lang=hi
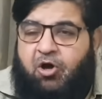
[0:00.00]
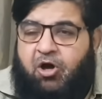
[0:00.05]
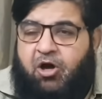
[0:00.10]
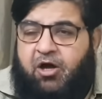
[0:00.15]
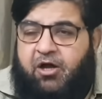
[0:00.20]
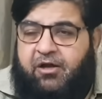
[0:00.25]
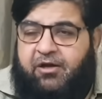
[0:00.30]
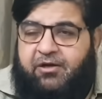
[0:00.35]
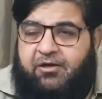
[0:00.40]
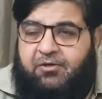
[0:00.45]

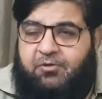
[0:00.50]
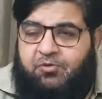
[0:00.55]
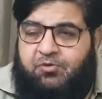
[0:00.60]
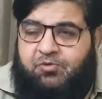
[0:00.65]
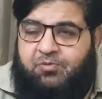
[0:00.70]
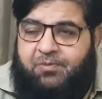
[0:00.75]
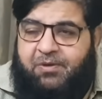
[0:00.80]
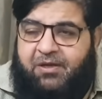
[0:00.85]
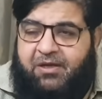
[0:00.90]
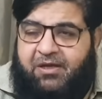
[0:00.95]
और
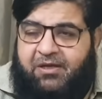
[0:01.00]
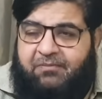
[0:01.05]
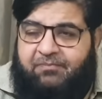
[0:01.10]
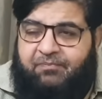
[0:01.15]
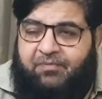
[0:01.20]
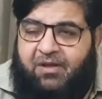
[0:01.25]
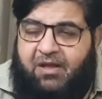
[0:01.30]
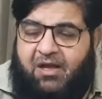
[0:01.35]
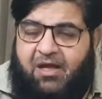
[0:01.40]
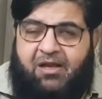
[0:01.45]
उसमें
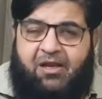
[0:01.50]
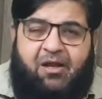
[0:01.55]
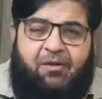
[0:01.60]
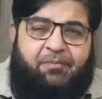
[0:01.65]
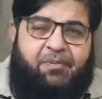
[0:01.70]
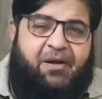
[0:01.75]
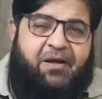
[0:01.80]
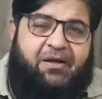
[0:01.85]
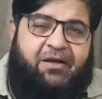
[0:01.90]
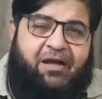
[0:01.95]
अल्लाह
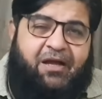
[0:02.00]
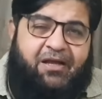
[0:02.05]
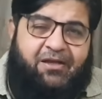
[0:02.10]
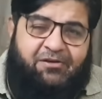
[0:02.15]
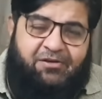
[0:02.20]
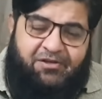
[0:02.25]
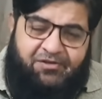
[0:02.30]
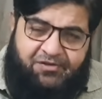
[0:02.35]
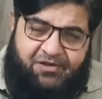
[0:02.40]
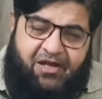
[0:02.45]
पाक का एक
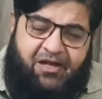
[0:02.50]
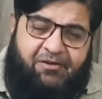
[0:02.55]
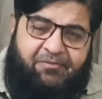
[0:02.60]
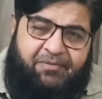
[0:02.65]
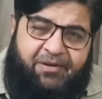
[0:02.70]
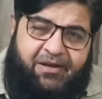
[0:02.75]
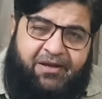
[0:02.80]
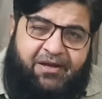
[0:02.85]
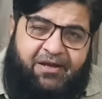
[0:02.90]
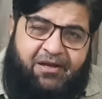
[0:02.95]
निज़ाम
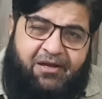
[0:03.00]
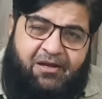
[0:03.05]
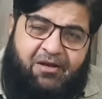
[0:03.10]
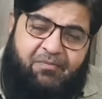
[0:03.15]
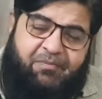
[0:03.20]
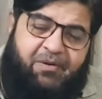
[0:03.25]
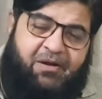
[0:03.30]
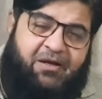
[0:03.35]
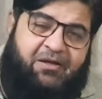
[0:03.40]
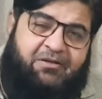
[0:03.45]
है अल्लाह
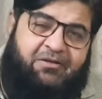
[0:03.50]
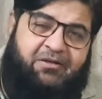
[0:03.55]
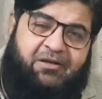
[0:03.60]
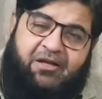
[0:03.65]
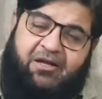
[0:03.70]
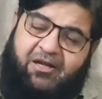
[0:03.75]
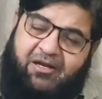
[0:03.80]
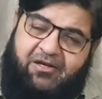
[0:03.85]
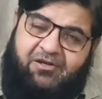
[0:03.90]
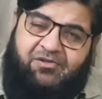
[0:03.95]
पाक ने
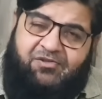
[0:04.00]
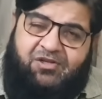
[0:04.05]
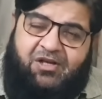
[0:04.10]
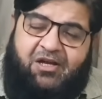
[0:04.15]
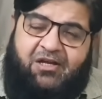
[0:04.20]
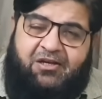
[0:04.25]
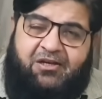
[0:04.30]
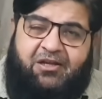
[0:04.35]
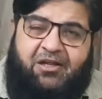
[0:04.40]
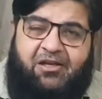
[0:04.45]
हर
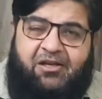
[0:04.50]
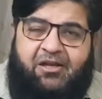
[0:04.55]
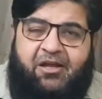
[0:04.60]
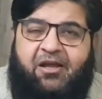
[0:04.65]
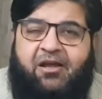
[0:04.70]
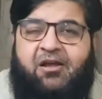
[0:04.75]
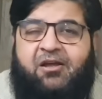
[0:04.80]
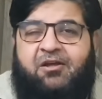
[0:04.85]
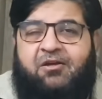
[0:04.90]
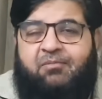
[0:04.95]
इंसान के लिए